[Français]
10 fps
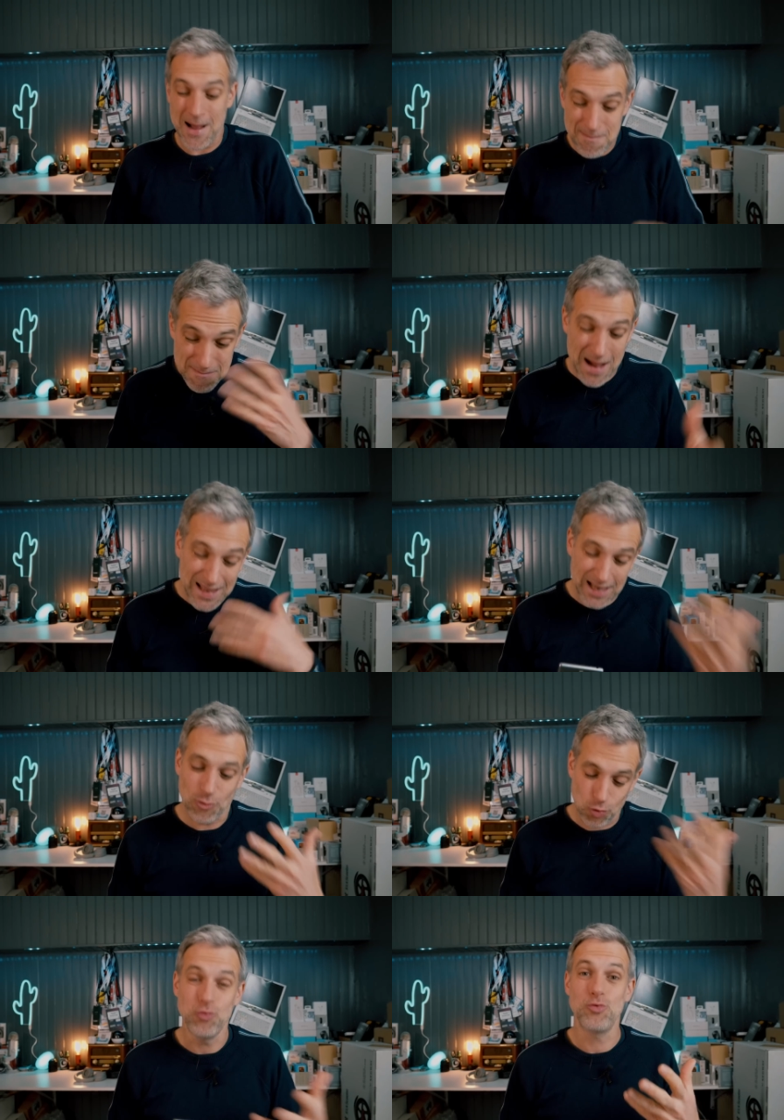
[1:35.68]
malgré
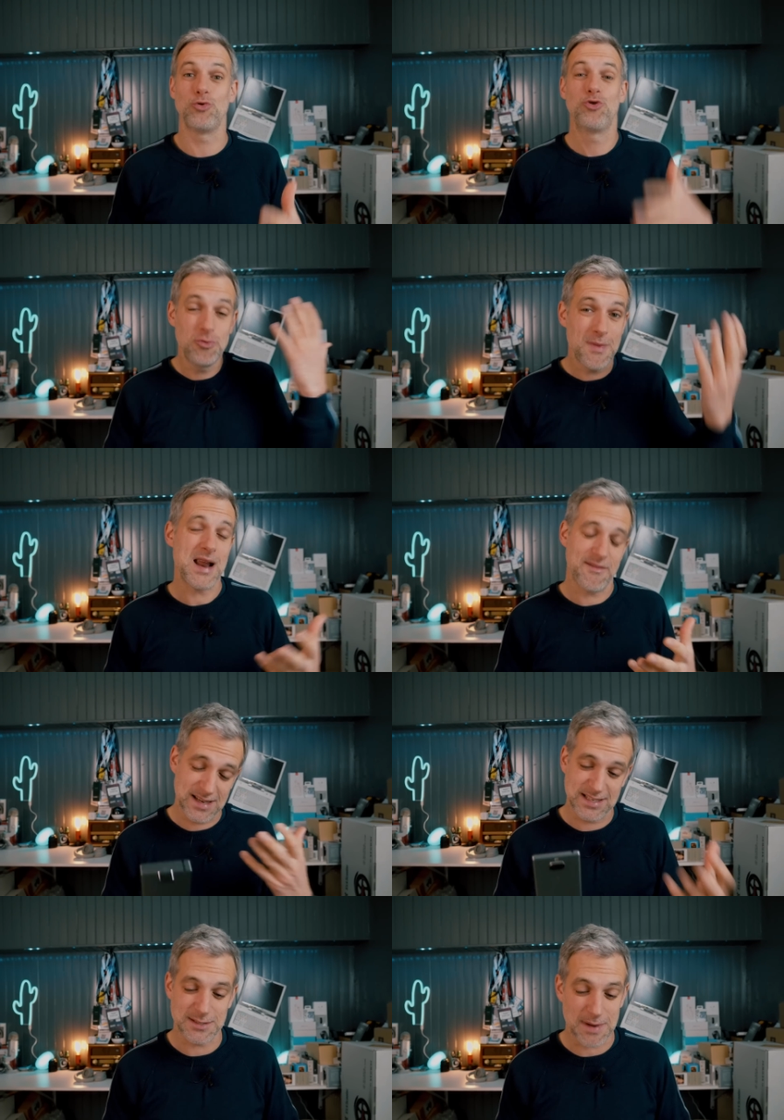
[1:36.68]
tout du mal
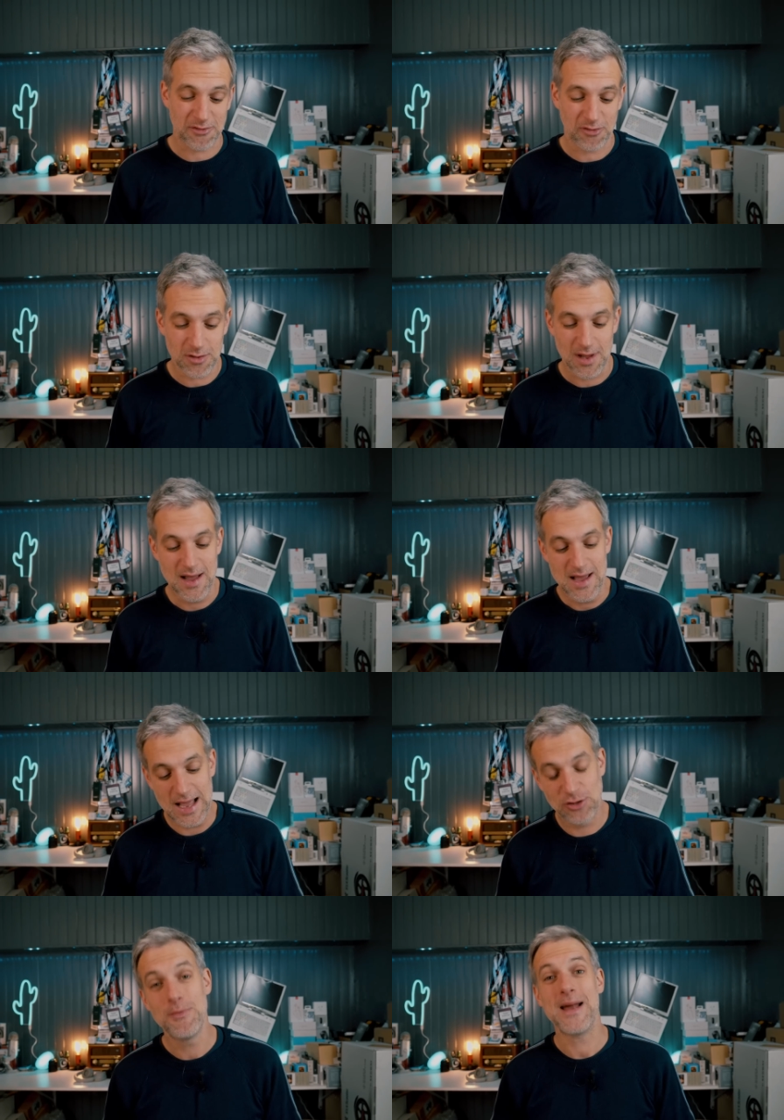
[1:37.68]
avec ses smartphones
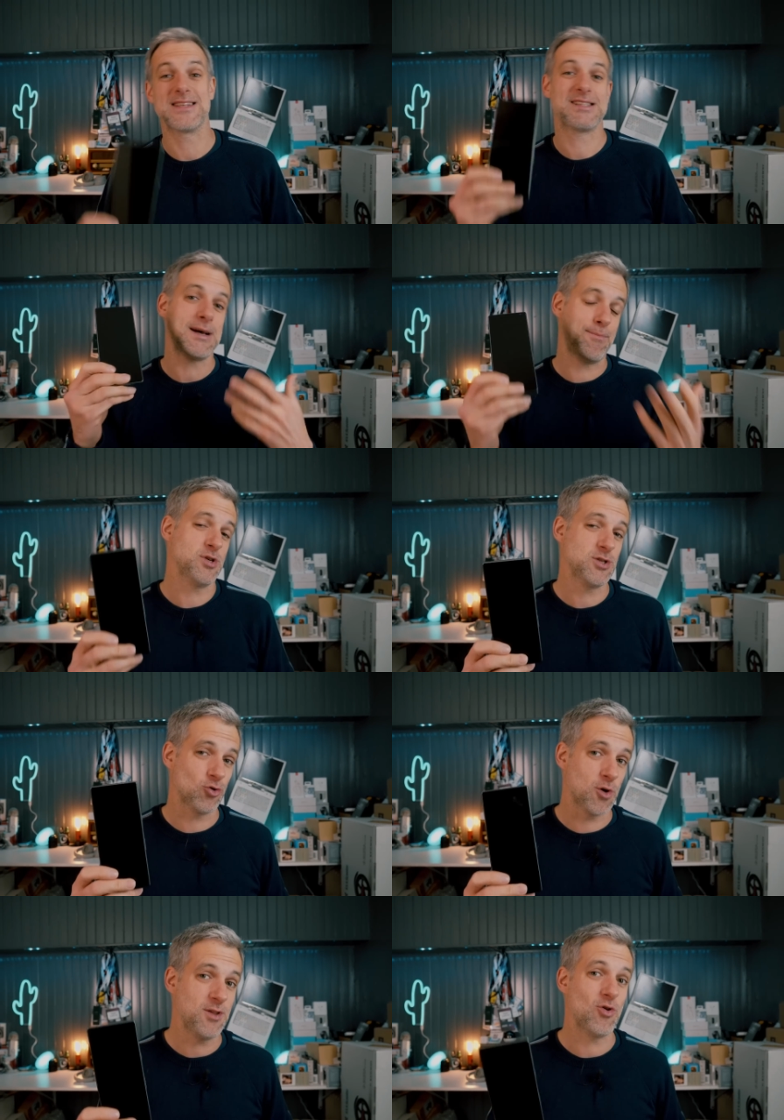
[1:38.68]
et du mal à s'imposer dans
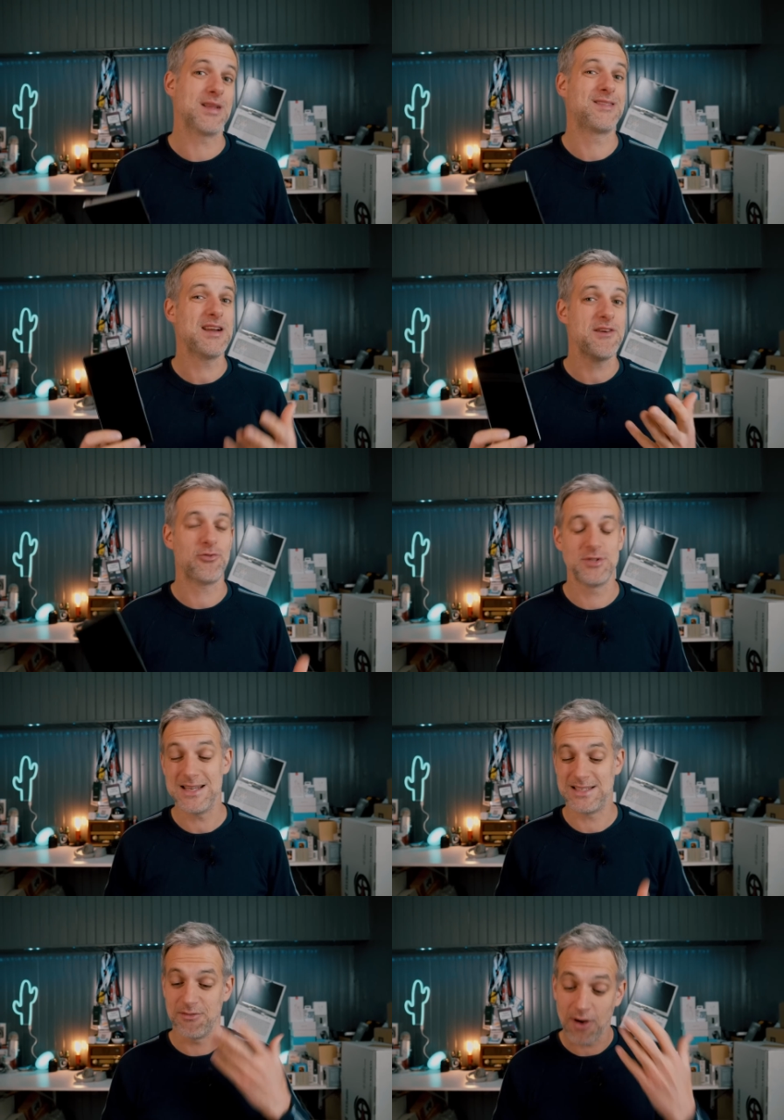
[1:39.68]
le domaine de la téléphonie
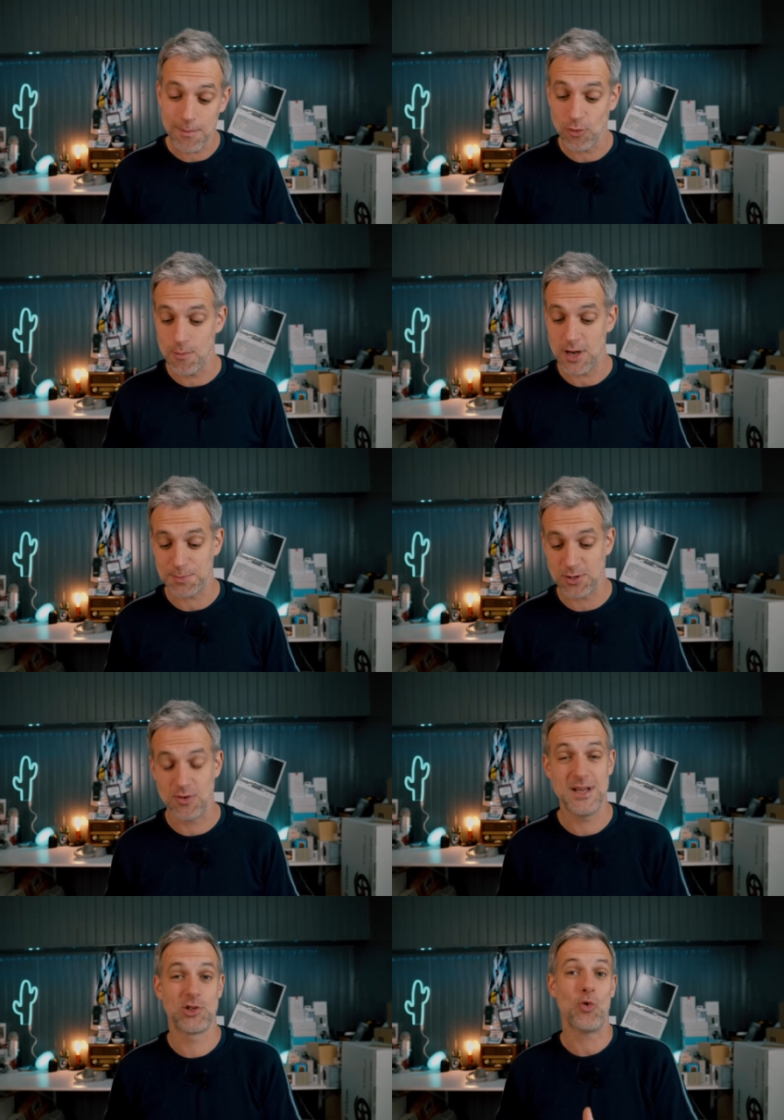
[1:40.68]
et c'est vraiment dommage parce
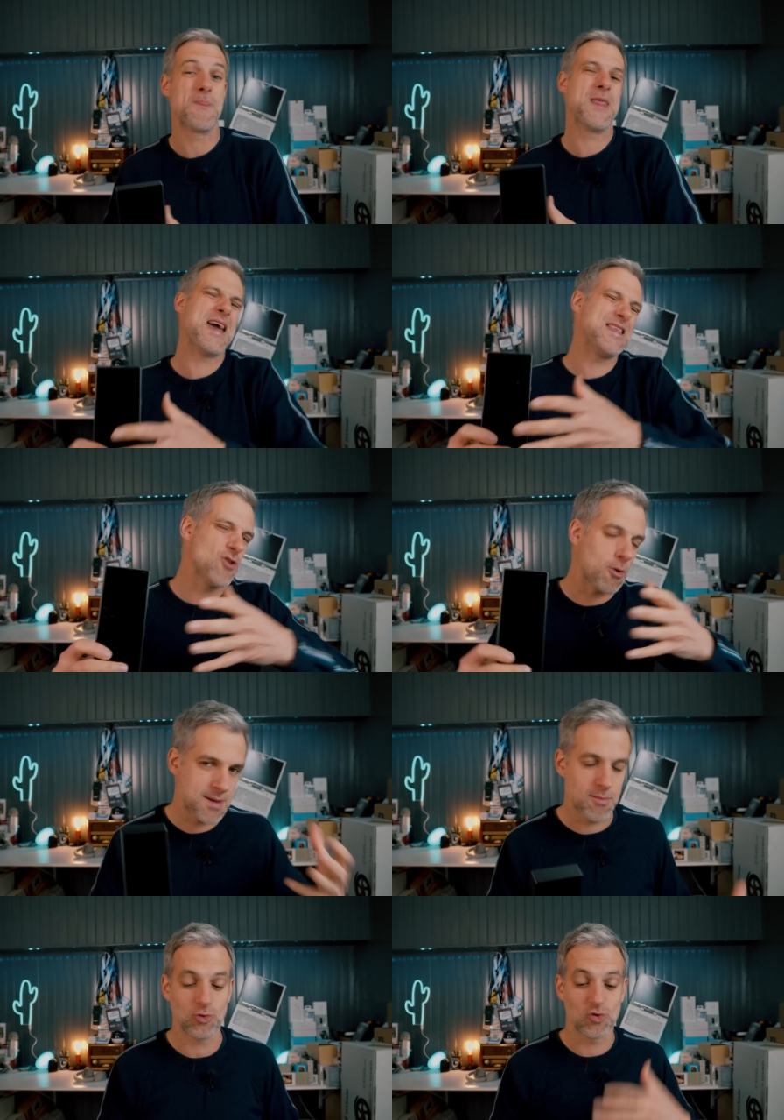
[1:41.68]
qu'ils ont
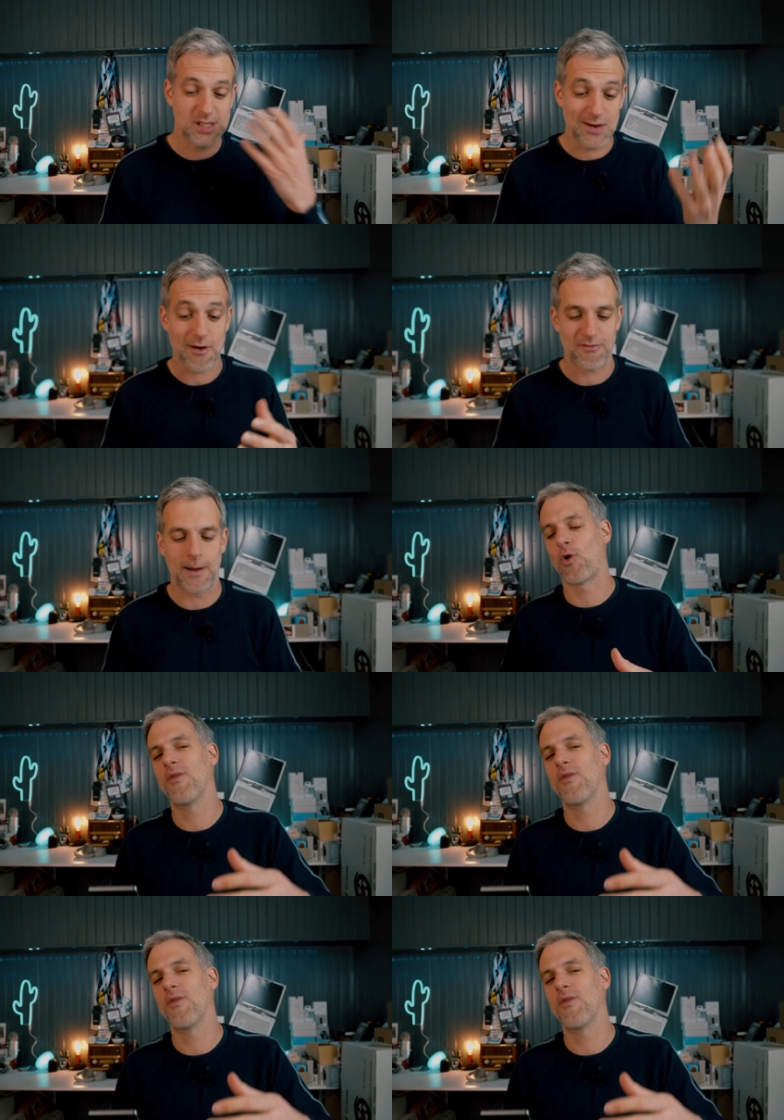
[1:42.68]
énormément de savoir-faire.